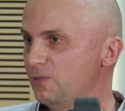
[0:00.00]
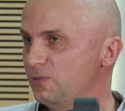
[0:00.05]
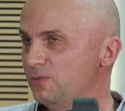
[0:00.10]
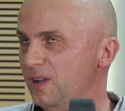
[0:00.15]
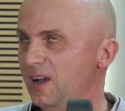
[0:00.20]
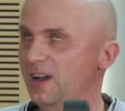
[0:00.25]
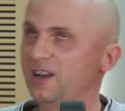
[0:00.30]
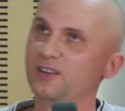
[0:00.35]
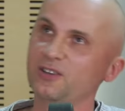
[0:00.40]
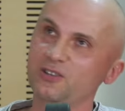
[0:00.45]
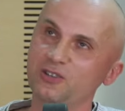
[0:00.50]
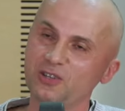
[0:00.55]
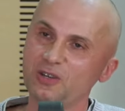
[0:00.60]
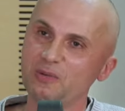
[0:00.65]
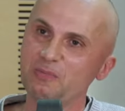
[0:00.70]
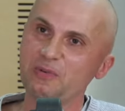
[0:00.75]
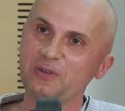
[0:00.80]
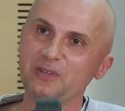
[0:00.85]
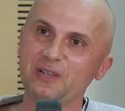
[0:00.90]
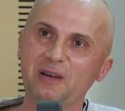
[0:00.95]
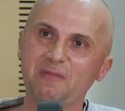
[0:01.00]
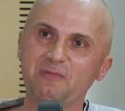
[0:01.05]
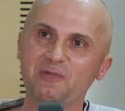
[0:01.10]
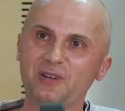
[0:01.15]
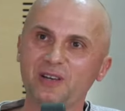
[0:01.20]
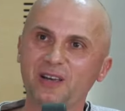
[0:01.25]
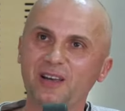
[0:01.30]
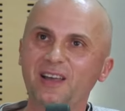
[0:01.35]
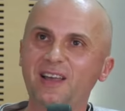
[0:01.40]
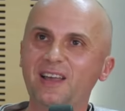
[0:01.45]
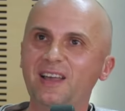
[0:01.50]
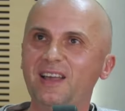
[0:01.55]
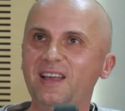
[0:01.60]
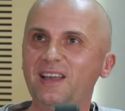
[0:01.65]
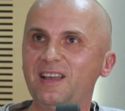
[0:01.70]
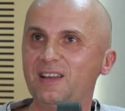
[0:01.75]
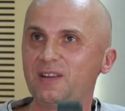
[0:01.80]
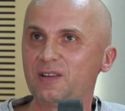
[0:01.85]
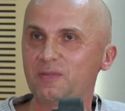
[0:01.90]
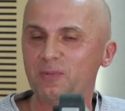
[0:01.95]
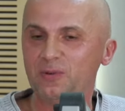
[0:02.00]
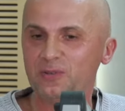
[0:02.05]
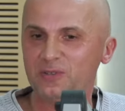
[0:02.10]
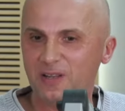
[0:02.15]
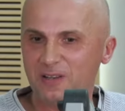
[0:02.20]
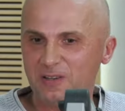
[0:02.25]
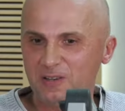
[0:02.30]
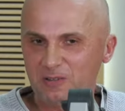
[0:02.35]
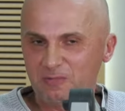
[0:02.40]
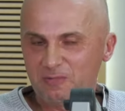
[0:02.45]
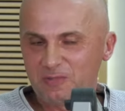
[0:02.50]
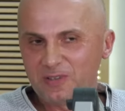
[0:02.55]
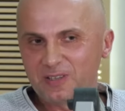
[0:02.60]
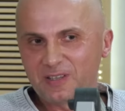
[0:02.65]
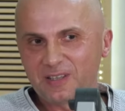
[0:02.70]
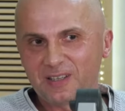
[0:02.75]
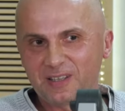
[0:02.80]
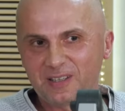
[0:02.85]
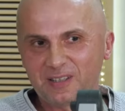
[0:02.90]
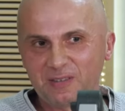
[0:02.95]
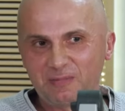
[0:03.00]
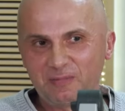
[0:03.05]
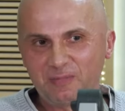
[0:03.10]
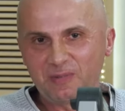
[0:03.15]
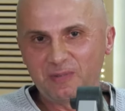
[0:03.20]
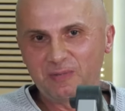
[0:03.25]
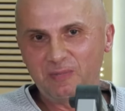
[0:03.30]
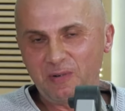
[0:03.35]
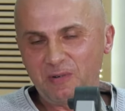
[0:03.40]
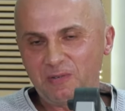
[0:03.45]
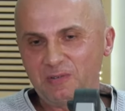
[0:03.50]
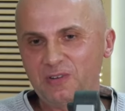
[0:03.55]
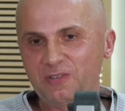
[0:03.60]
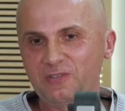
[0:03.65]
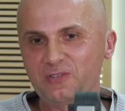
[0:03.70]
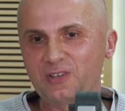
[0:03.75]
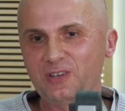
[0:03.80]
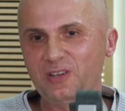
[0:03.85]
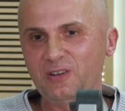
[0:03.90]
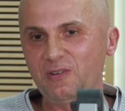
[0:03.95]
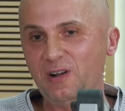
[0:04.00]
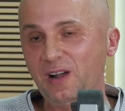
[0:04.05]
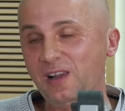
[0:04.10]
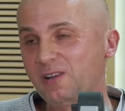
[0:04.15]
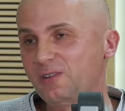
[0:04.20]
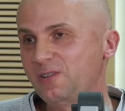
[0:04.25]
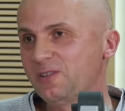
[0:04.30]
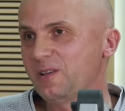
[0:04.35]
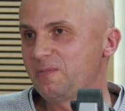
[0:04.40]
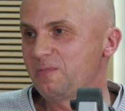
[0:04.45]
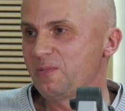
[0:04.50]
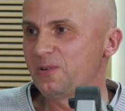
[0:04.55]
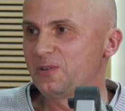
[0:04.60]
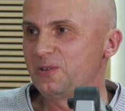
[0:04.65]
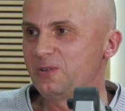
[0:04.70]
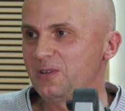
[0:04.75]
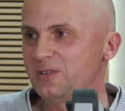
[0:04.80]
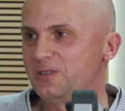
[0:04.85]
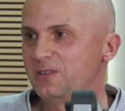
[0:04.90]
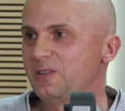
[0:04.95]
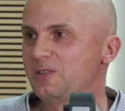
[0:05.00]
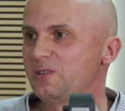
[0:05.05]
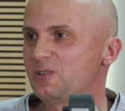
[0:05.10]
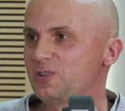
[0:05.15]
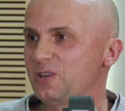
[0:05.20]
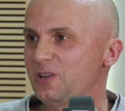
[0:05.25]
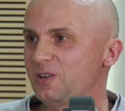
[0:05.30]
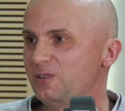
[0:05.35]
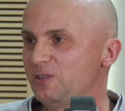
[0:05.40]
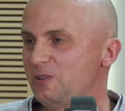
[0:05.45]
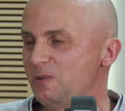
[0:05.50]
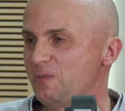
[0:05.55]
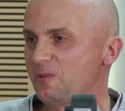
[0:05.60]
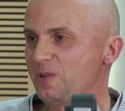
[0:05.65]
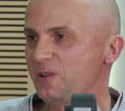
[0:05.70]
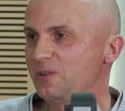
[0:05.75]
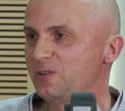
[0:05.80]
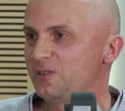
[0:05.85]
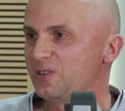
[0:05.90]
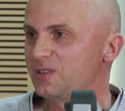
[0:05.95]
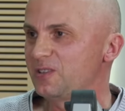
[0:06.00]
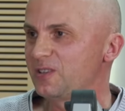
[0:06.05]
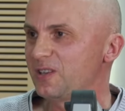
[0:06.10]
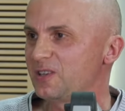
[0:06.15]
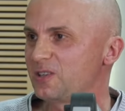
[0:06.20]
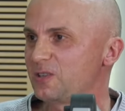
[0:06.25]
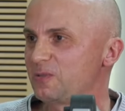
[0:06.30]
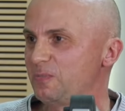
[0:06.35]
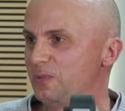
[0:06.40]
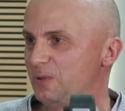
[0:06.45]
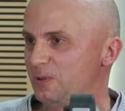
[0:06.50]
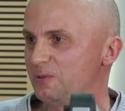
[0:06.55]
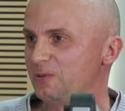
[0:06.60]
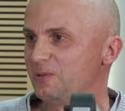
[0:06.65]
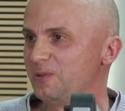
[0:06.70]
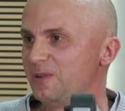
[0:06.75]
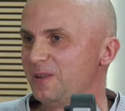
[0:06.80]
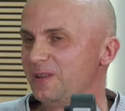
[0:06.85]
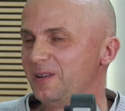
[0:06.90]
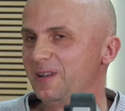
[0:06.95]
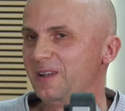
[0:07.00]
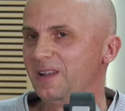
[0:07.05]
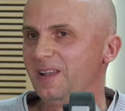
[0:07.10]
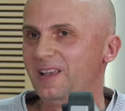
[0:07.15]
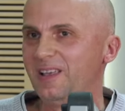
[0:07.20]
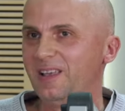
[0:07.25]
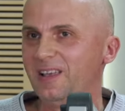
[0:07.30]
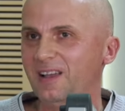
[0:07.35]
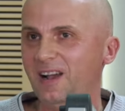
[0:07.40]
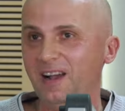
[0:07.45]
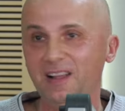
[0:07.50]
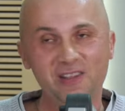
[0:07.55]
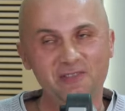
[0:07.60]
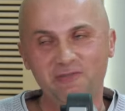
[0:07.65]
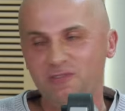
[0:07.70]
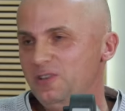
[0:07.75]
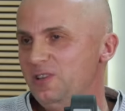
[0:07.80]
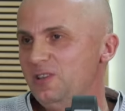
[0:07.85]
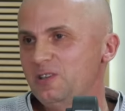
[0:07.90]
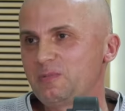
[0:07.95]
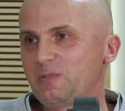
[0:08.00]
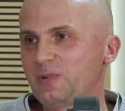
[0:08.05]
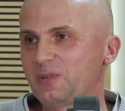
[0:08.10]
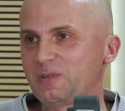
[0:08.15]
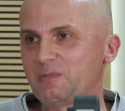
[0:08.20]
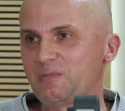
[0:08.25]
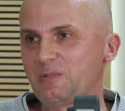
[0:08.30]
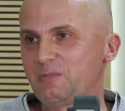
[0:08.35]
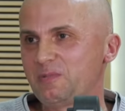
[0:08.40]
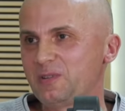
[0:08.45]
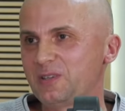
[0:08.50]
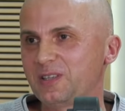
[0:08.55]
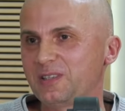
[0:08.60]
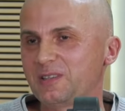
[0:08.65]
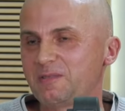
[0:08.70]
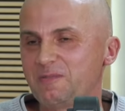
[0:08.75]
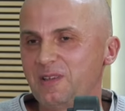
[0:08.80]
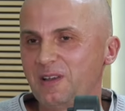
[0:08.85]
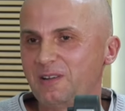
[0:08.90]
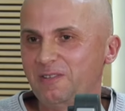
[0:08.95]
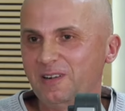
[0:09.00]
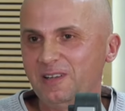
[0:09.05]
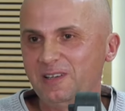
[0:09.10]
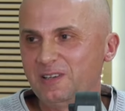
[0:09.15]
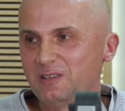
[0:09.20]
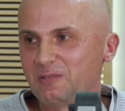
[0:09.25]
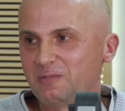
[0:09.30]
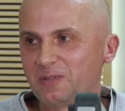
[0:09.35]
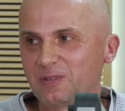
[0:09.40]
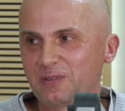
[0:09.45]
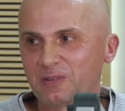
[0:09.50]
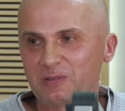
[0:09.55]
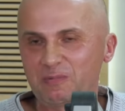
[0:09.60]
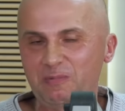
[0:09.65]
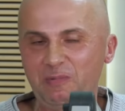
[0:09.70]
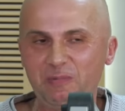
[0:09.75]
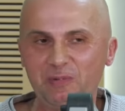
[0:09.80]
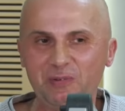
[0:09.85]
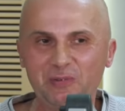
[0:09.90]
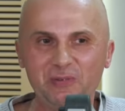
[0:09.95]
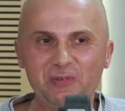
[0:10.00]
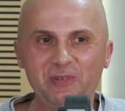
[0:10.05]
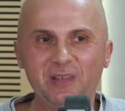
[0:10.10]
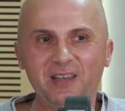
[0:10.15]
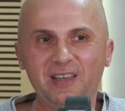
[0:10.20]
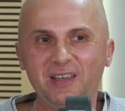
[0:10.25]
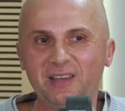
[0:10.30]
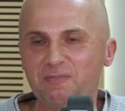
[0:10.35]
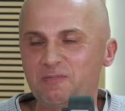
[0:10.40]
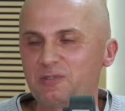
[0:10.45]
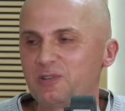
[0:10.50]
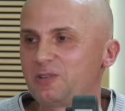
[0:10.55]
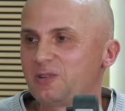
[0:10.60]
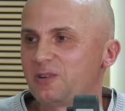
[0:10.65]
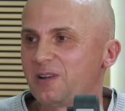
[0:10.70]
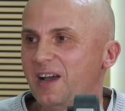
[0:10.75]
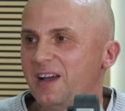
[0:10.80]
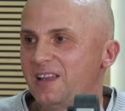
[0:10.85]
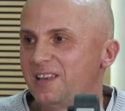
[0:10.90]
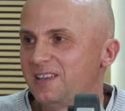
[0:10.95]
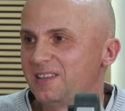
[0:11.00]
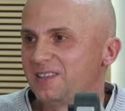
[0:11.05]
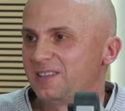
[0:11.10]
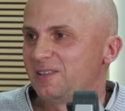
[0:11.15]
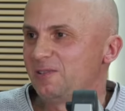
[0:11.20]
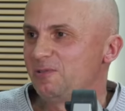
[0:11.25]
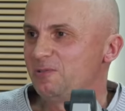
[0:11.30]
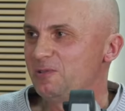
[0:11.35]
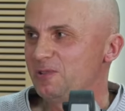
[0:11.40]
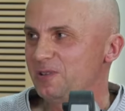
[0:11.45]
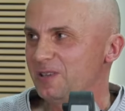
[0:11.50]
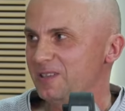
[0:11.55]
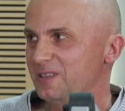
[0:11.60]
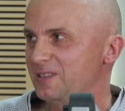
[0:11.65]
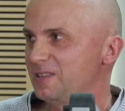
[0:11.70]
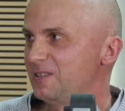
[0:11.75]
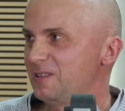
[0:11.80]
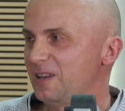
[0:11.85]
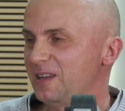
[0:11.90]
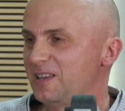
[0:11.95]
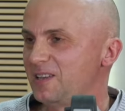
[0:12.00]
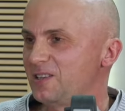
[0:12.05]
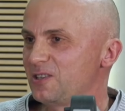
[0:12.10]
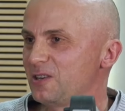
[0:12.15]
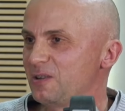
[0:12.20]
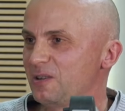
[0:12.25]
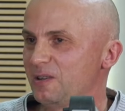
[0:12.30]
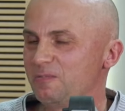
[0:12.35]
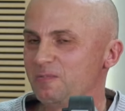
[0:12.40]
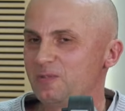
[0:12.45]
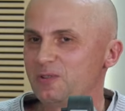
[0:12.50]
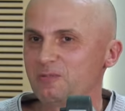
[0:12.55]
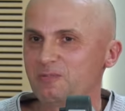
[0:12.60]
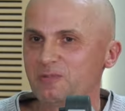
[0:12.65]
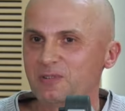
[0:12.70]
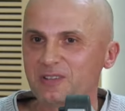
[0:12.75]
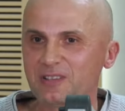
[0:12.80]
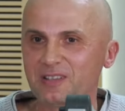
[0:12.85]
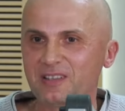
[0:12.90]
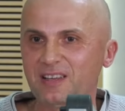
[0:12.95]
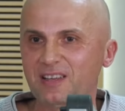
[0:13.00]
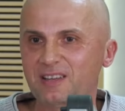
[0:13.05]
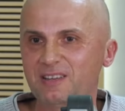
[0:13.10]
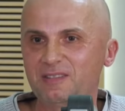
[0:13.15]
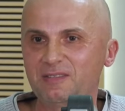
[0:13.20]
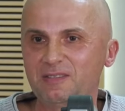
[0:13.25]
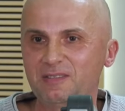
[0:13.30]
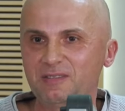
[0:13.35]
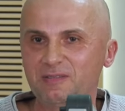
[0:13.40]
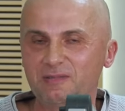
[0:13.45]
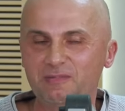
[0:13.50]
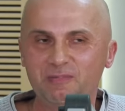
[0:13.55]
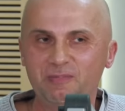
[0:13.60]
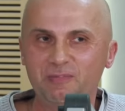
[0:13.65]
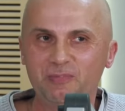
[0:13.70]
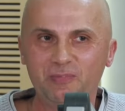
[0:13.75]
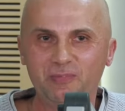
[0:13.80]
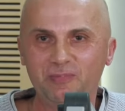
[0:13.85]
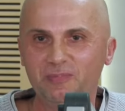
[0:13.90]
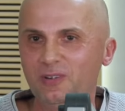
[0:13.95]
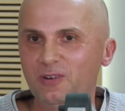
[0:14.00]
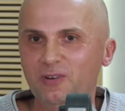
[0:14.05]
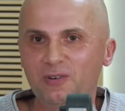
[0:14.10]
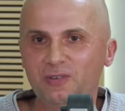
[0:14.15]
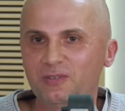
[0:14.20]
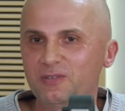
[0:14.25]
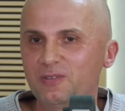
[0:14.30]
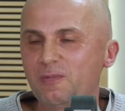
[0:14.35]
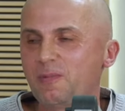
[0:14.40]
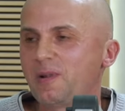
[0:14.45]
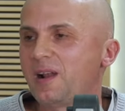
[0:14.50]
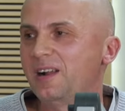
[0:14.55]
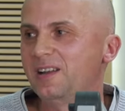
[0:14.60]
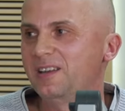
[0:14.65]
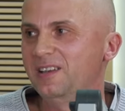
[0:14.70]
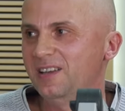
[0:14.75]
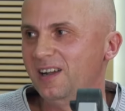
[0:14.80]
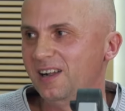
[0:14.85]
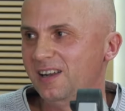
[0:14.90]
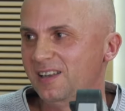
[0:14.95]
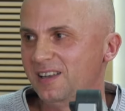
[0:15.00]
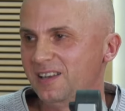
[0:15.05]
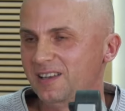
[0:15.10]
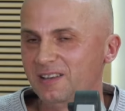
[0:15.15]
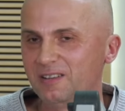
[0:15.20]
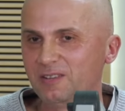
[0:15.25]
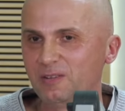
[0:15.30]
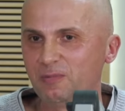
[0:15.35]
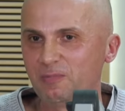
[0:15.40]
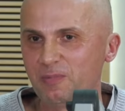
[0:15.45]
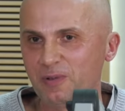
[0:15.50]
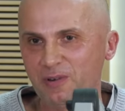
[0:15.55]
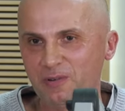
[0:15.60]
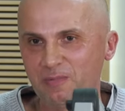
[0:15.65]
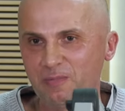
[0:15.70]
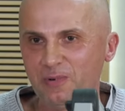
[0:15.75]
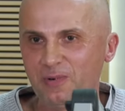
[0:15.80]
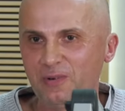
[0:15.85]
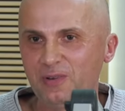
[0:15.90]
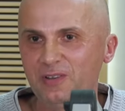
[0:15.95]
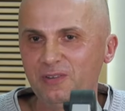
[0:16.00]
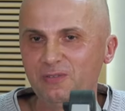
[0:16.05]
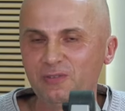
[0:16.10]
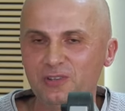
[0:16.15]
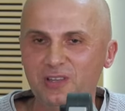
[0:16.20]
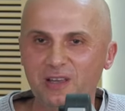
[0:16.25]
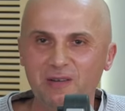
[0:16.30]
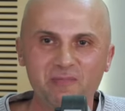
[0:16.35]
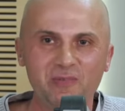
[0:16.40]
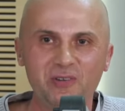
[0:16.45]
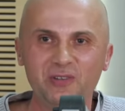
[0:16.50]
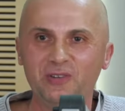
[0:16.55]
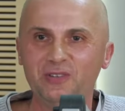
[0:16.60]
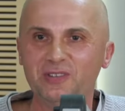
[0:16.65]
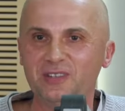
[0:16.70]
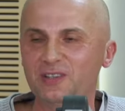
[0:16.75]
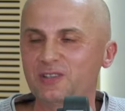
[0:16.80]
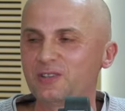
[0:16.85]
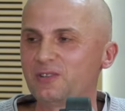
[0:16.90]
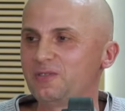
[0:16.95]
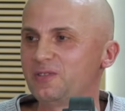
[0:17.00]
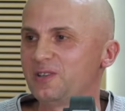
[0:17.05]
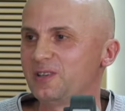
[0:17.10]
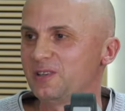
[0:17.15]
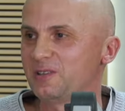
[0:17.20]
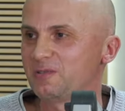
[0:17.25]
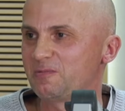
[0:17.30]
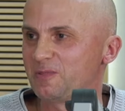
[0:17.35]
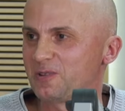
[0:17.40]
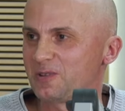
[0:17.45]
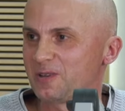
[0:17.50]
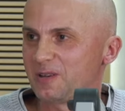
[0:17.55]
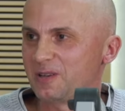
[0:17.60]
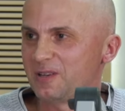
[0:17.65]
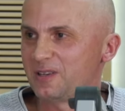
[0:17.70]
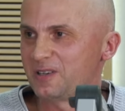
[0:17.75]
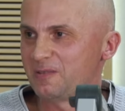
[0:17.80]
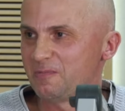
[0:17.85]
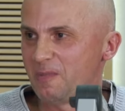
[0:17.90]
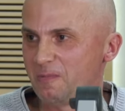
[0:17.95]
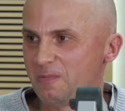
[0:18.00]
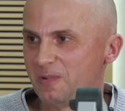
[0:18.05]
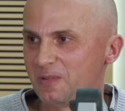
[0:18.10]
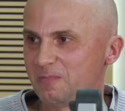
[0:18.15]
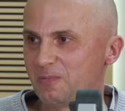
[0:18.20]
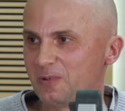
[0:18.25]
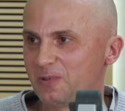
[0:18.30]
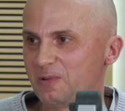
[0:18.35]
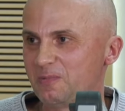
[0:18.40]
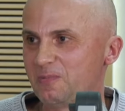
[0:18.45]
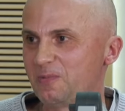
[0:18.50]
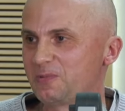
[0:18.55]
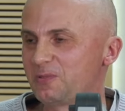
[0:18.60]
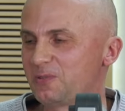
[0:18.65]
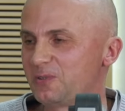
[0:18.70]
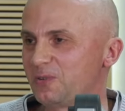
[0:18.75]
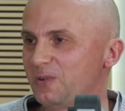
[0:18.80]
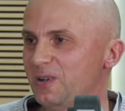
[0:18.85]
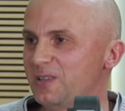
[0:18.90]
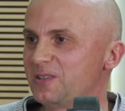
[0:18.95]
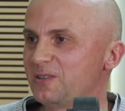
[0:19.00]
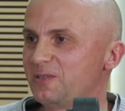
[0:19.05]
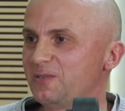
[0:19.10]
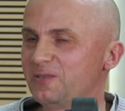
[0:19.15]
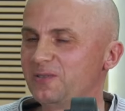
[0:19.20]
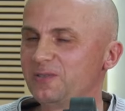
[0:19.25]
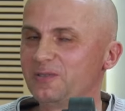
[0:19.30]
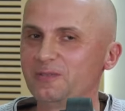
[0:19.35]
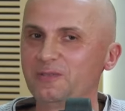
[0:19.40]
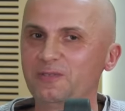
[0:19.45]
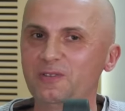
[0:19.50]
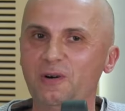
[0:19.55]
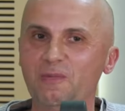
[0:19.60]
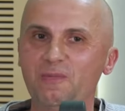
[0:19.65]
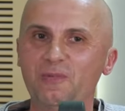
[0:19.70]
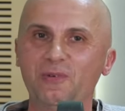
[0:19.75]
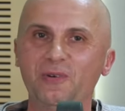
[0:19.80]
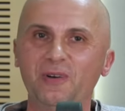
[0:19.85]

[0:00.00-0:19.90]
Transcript: A, jeszcze nie powiedziałem, że poznaliśmy się z, z, moją dziewczyną, ale ona pochodziła z identycznego domu. Jej ojciec okay. też pił. Mm -hmm. A nie wiedzieliśmy o tym, bo my się tym nie chwaliliśmy. To jest po prostu takie przyciąganie tych ludzi, jest takie, że myśmy się tak no, dobrali, ale dopiero po iluś tam miesiącach się dowiedzieliśmy, że, że mamy podobną, podobną sytuację, sytuację, w domu. Tak.